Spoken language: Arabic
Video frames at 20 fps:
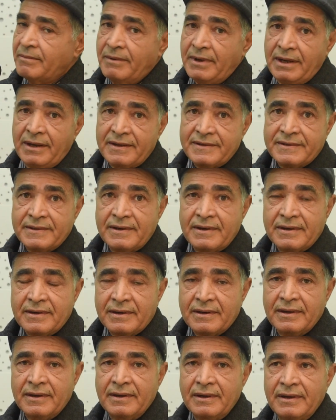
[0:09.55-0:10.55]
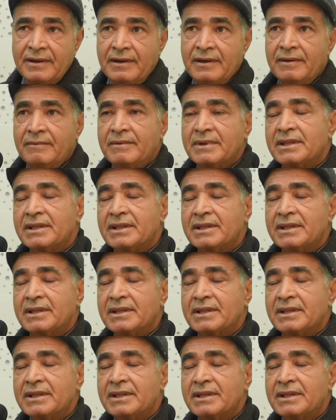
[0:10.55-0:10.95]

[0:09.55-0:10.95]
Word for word: بن نصر آه،